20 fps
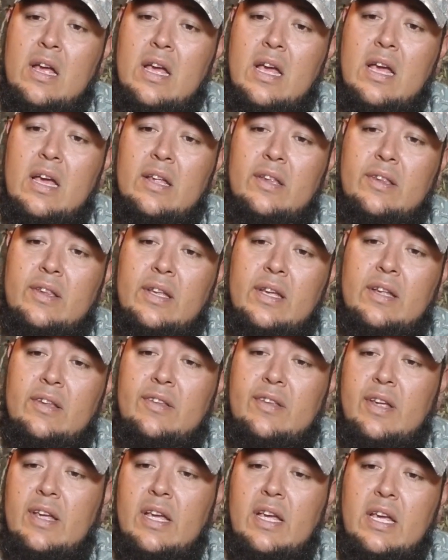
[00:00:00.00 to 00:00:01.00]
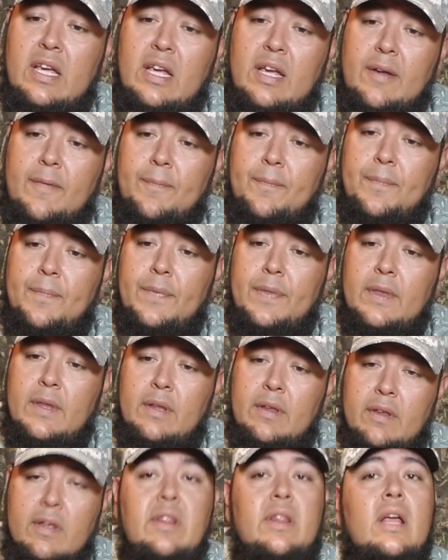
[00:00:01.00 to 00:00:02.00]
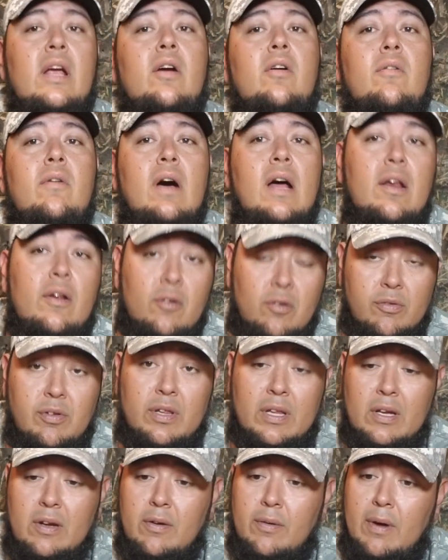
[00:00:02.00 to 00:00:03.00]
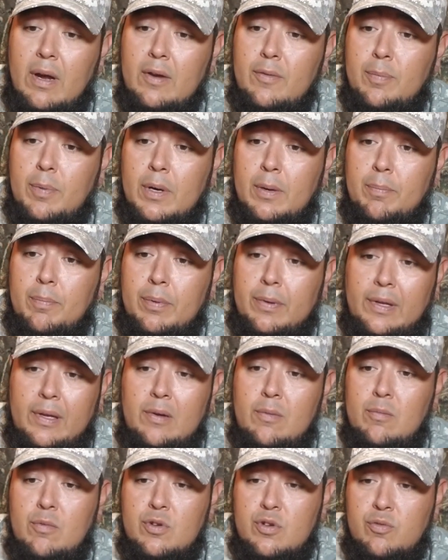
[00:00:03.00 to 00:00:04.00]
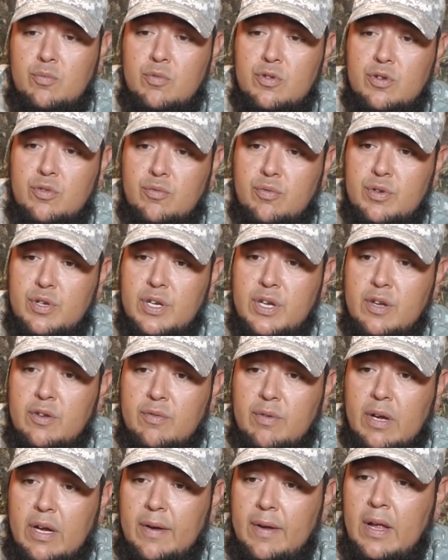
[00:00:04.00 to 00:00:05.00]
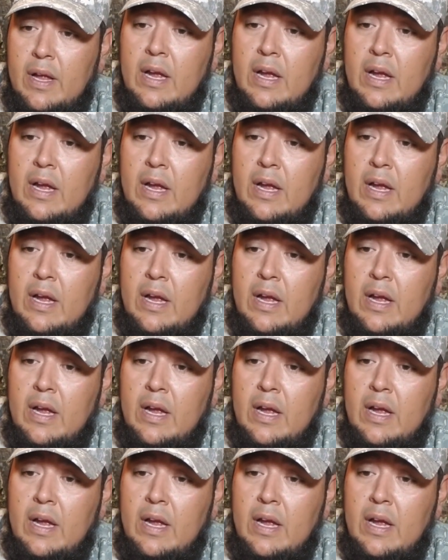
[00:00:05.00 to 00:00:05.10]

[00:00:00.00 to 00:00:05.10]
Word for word: Este, sí, sí tengo varios, sí tengo varios, porque pues tengo muchos, muchos cuchillos, ¿verdad?